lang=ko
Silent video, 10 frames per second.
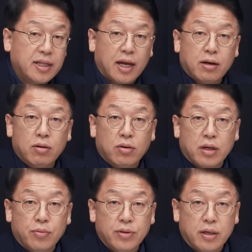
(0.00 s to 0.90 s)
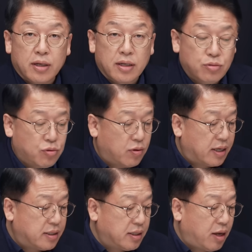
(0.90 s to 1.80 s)
댓글로 여러분들 의견 주고
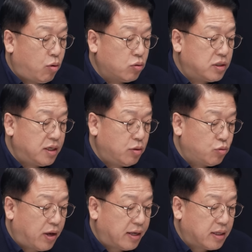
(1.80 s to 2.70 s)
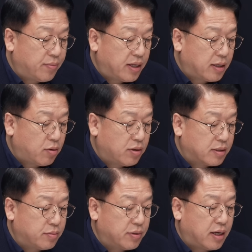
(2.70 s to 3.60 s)
계신데 혹시 우행님이 이렇게
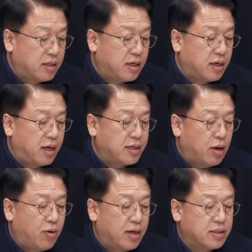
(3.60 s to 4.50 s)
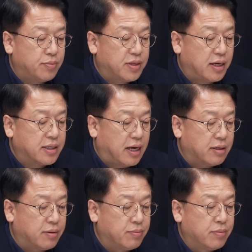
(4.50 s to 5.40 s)
올렸습니다. TK 상황 심상치
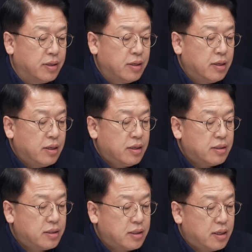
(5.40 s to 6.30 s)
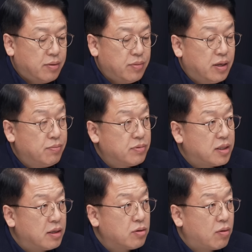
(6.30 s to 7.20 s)
않음. 지금
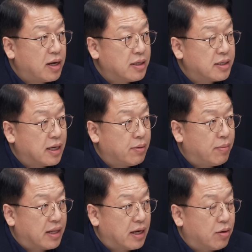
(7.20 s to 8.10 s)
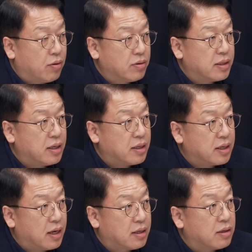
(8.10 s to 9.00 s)
엄청 욕하는 사람 많아요. 이제
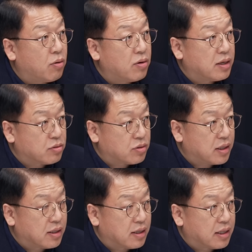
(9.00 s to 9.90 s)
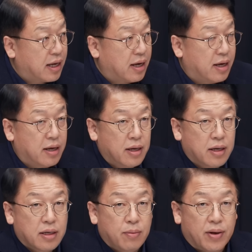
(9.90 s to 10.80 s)
이렇게 글을 올려주셨는데
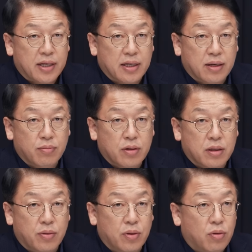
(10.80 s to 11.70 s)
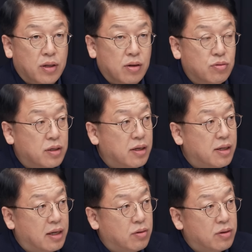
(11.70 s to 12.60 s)
김 박사님, 그러면 오늘 윤석열
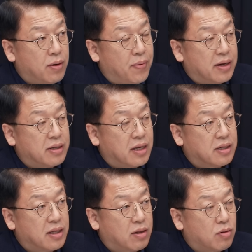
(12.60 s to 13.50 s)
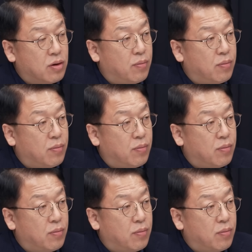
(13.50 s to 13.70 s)
대통령, 박근혜 전 대통령